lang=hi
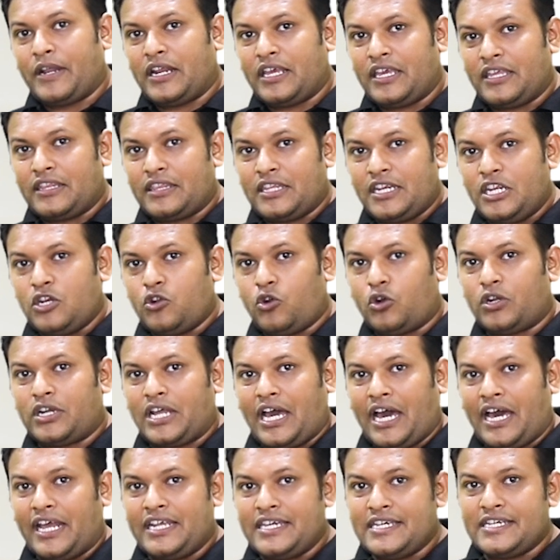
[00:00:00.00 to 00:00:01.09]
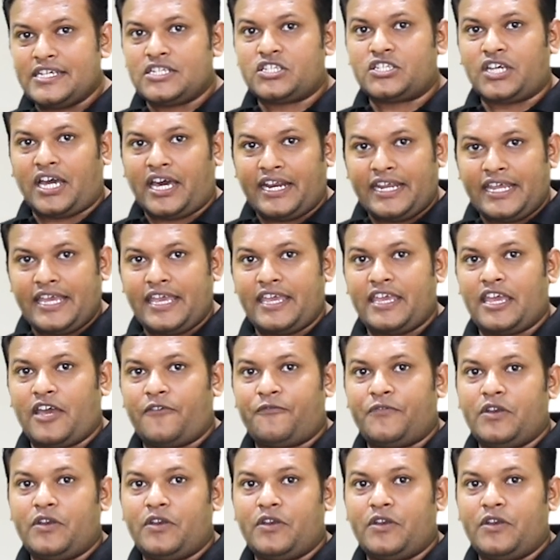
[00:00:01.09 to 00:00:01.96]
पर कितनी नोट आ रही है जा रही है या